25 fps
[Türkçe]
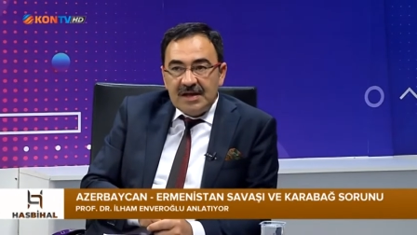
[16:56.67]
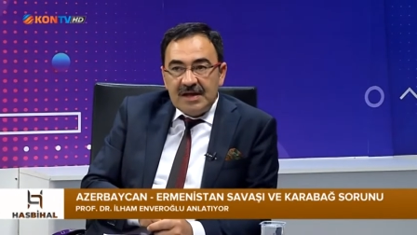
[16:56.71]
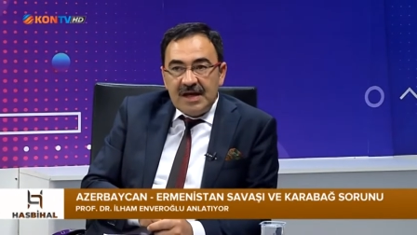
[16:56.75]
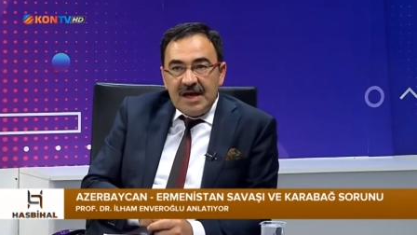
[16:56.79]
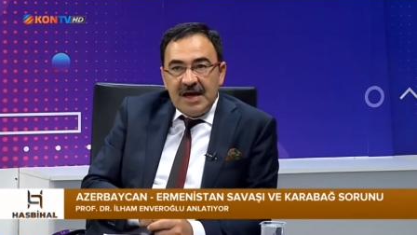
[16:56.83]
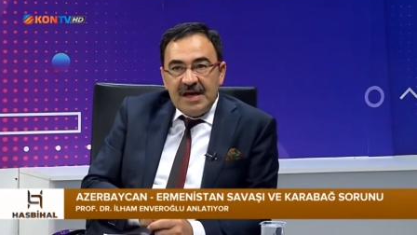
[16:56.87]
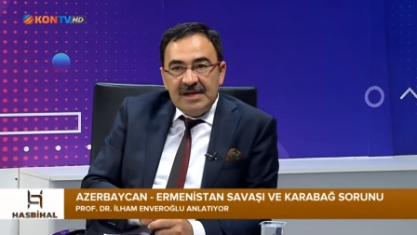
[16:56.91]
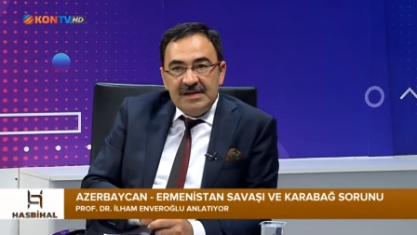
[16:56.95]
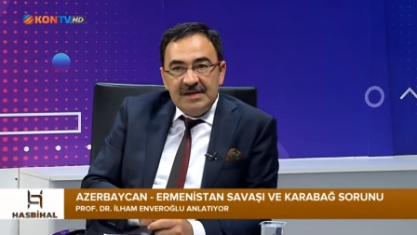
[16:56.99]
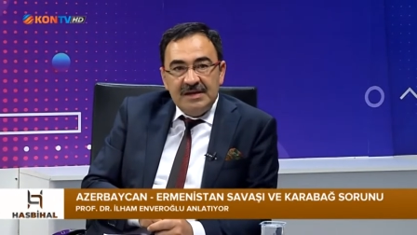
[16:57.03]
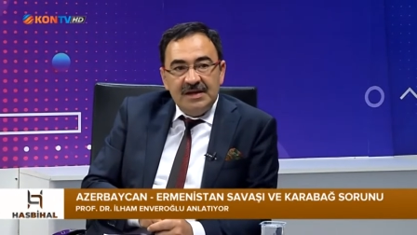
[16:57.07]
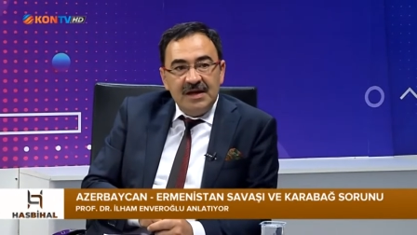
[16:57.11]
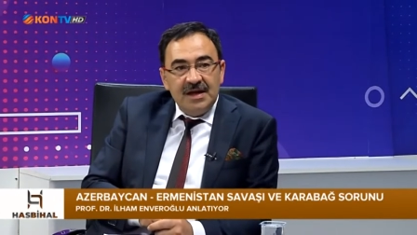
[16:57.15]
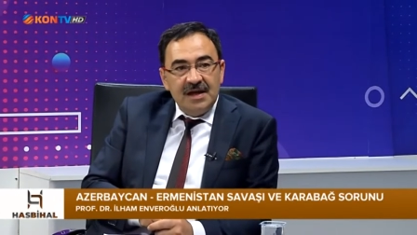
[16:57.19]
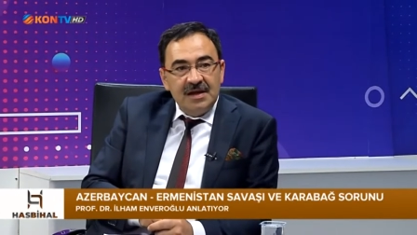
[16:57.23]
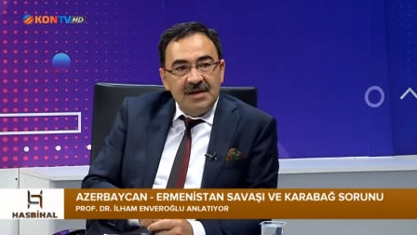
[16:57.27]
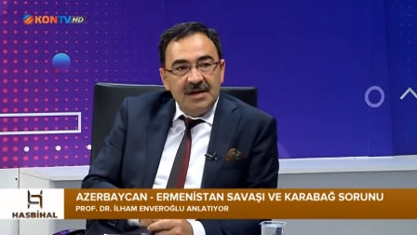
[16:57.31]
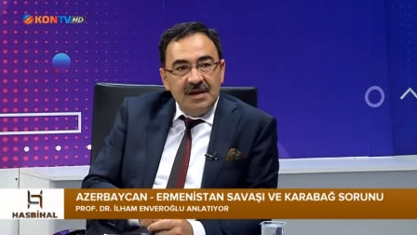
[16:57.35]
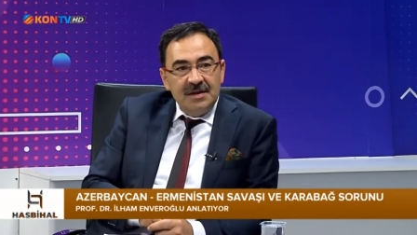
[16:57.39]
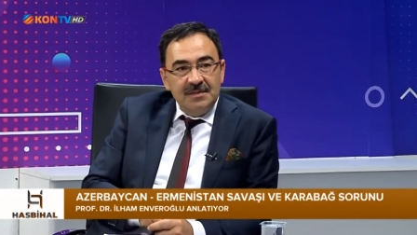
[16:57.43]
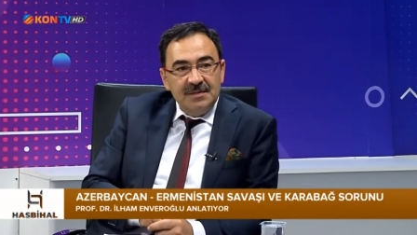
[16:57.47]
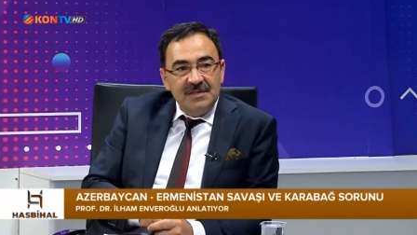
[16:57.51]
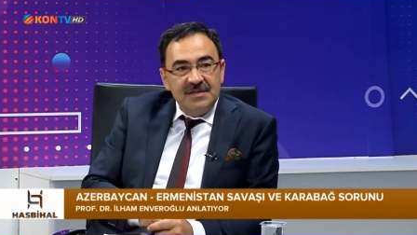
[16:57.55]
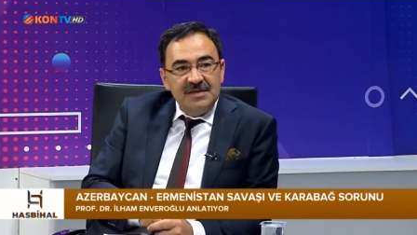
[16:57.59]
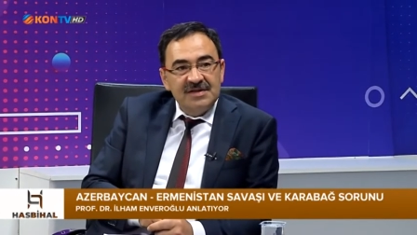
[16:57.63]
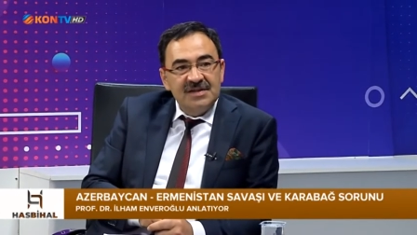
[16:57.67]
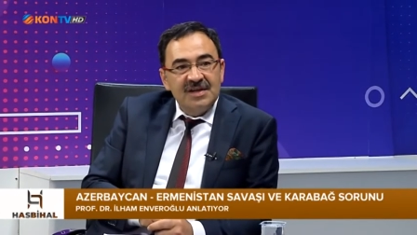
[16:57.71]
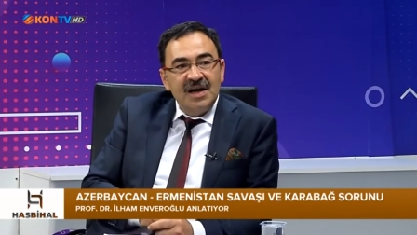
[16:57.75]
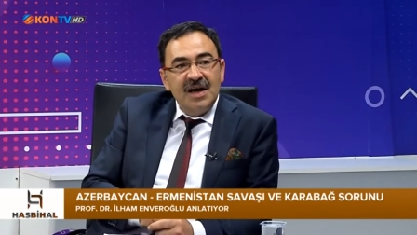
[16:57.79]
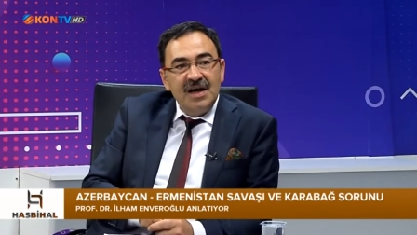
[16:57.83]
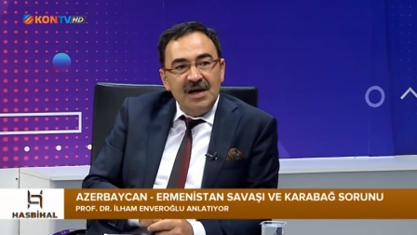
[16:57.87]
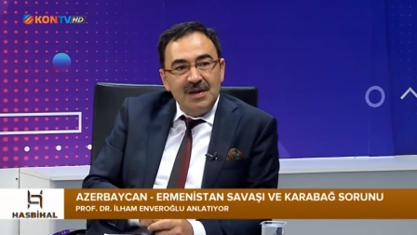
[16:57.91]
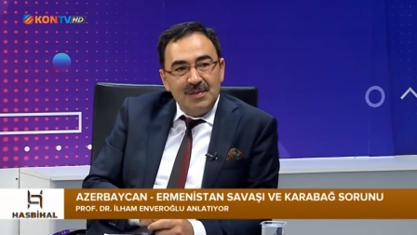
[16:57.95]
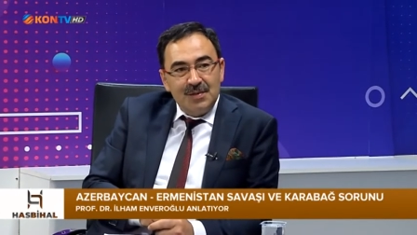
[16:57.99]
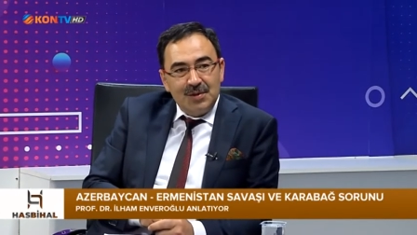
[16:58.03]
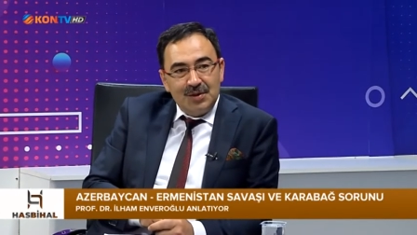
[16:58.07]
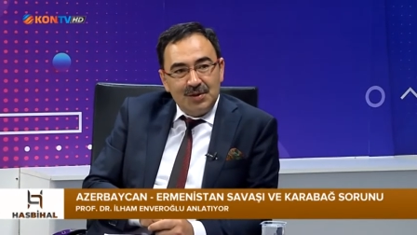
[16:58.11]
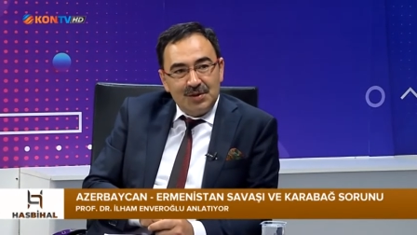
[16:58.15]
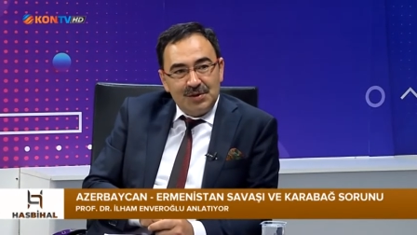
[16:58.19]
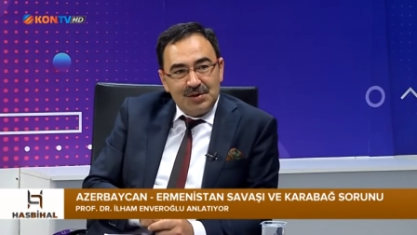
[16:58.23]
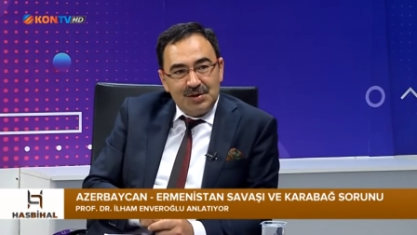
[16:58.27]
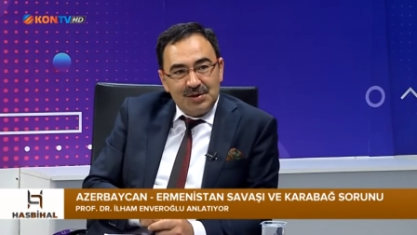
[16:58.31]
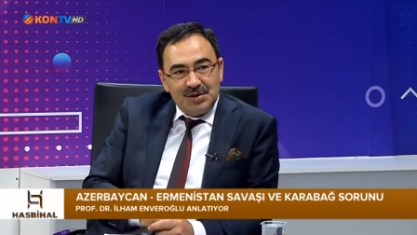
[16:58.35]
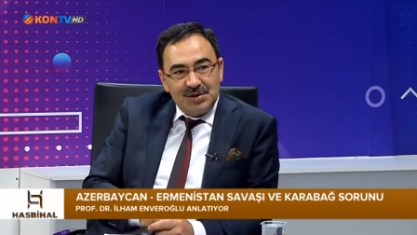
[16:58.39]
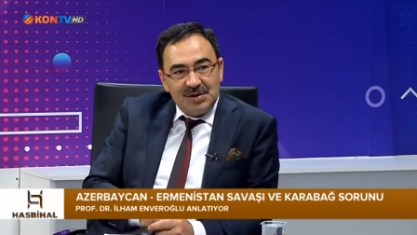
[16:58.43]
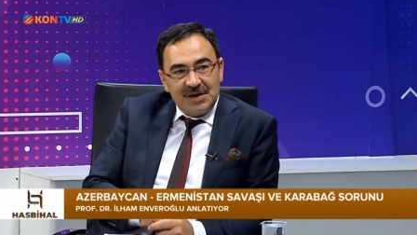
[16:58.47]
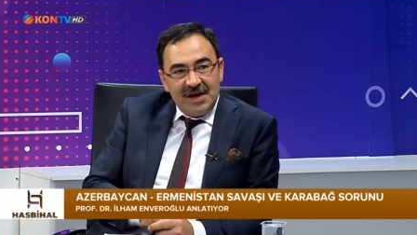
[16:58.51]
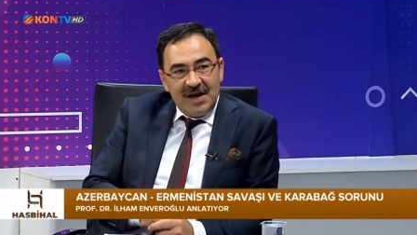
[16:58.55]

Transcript: Ezik adam zalim olur.